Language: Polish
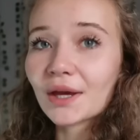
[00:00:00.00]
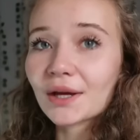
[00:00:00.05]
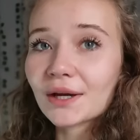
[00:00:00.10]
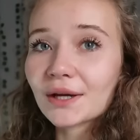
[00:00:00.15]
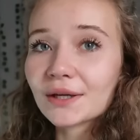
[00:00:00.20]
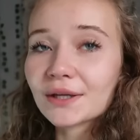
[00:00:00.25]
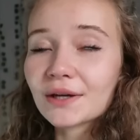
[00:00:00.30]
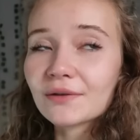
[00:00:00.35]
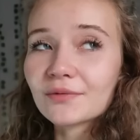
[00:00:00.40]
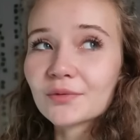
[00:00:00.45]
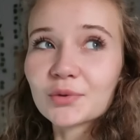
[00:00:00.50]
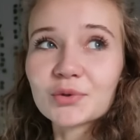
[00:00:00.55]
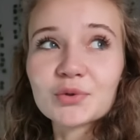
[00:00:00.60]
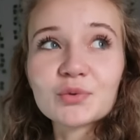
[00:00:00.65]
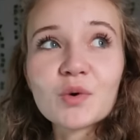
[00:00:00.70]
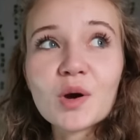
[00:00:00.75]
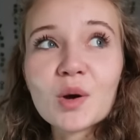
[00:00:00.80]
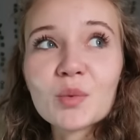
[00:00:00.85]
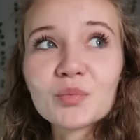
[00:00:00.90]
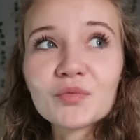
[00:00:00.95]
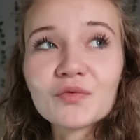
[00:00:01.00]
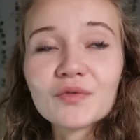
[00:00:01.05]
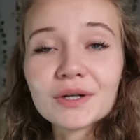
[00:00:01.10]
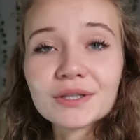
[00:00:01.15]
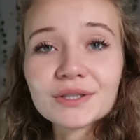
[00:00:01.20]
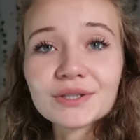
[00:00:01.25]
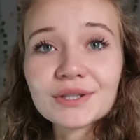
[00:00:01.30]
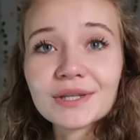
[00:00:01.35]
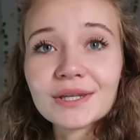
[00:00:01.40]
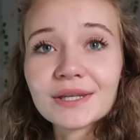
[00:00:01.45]
Hejka, ja wróciłam
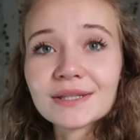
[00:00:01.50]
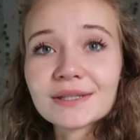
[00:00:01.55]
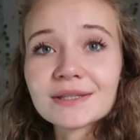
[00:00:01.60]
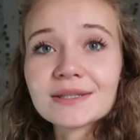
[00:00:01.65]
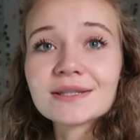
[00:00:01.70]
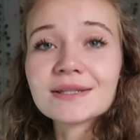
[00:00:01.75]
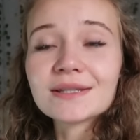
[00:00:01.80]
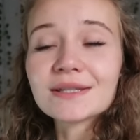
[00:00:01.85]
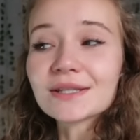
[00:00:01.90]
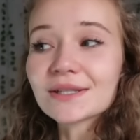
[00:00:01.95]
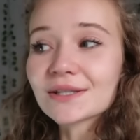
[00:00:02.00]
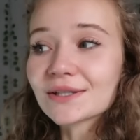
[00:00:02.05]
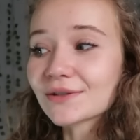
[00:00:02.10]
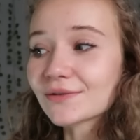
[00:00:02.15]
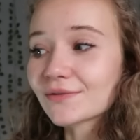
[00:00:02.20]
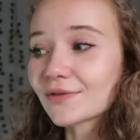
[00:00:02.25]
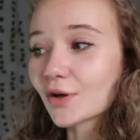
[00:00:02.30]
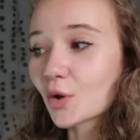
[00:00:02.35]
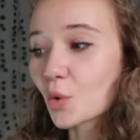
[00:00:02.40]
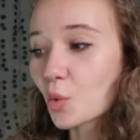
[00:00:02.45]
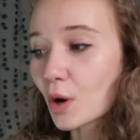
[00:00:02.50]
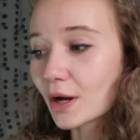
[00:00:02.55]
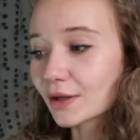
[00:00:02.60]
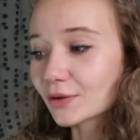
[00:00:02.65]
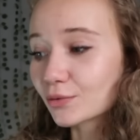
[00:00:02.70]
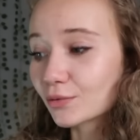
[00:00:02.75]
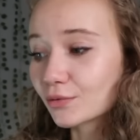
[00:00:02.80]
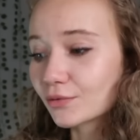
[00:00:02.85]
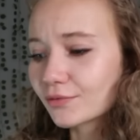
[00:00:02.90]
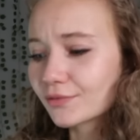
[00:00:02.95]
właśnie z
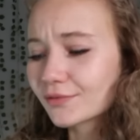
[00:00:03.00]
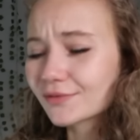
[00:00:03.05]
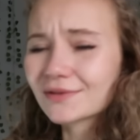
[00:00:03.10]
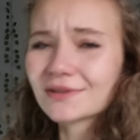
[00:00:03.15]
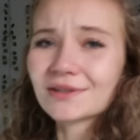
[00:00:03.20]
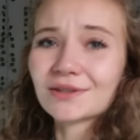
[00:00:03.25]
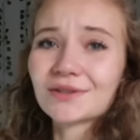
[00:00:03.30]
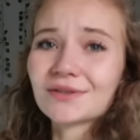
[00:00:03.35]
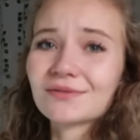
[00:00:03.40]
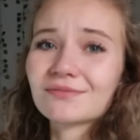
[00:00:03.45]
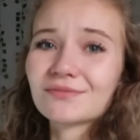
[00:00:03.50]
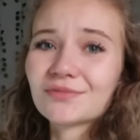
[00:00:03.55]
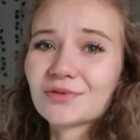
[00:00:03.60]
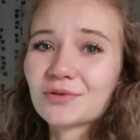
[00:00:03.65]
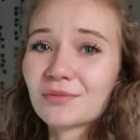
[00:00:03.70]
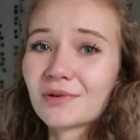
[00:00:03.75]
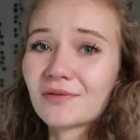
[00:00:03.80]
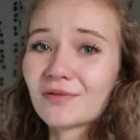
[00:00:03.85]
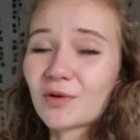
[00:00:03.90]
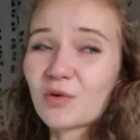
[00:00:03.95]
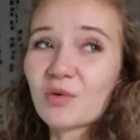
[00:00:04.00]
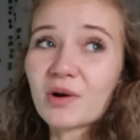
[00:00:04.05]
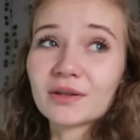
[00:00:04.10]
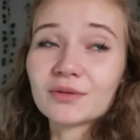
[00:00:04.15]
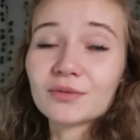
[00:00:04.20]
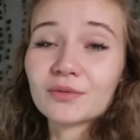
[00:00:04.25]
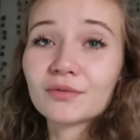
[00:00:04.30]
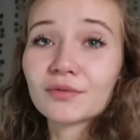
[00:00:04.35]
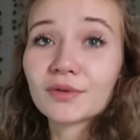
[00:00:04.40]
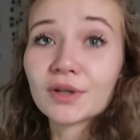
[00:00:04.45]
wykładów, znaczy w sumie
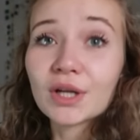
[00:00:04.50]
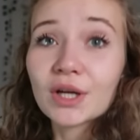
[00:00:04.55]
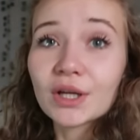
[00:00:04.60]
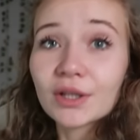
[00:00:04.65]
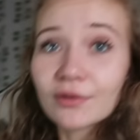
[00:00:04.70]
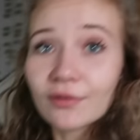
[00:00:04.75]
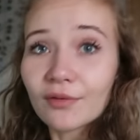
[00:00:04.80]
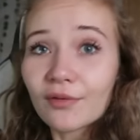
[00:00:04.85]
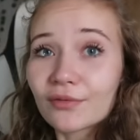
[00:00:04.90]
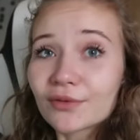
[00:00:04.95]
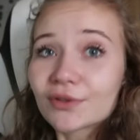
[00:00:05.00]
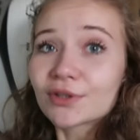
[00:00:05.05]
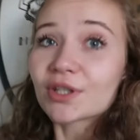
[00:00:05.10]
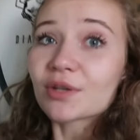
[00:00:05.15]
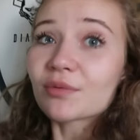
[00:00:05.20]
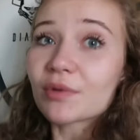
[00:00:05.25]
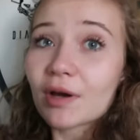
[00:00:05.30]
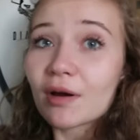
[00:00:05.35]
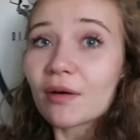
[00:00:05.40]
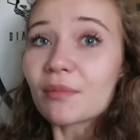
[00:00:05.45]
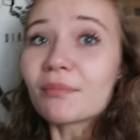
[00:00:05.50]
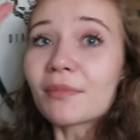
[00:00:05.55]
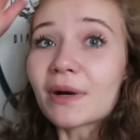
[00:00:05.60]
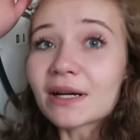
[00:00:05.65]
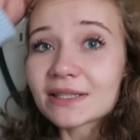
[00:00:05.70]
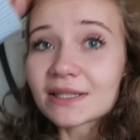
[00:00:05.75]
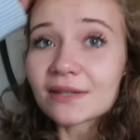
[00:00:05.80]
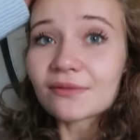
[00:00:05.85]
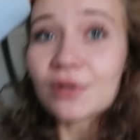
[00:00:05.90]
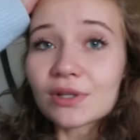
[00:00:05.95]
wykładów, to właśnie miałam
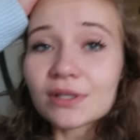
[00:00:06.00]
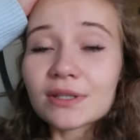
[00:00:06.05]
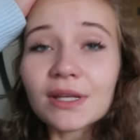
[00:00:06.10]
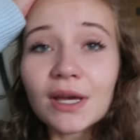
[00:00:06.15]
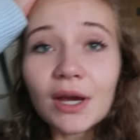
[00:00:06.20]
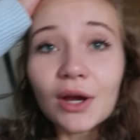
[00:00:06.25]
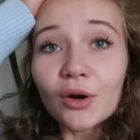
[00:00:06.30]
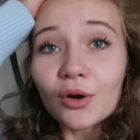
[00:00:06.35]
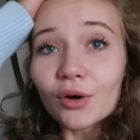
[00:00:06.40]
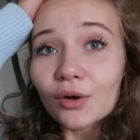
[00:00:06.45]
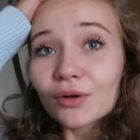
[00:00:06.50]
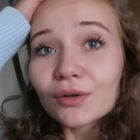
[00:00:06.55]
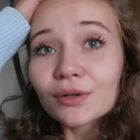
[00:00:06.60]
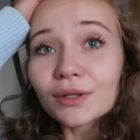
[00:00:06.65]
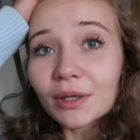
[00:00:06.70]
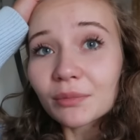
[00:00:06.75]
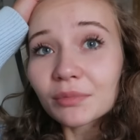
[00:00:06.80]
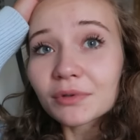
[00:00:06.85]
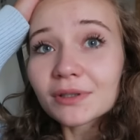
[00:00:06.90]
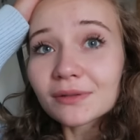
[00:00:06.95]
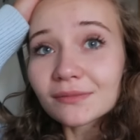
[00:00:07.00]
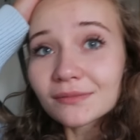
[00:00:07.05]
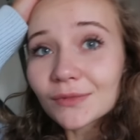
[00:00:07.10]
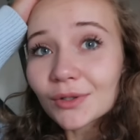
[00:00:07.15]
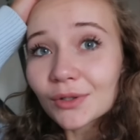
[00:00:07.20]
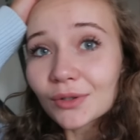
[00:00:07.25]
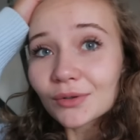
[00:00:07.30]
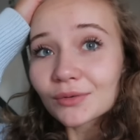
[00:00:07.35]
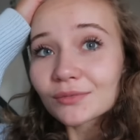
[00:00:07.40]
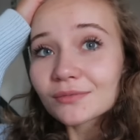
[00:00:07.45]
masę wszystkiego, jakby
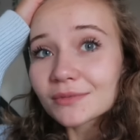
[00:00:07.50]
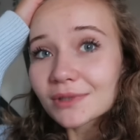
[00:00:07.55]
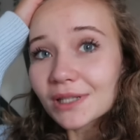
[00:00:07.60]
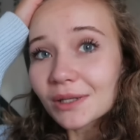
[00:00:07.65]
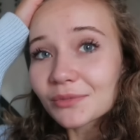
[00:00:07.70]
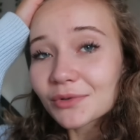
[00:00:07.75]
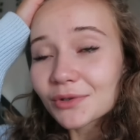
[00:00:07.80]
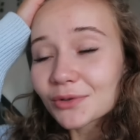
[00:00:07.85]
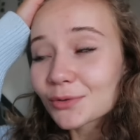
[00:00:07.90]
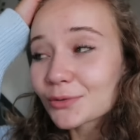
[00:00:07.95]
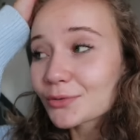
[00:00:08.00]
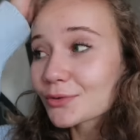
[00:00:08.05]
no dla mnie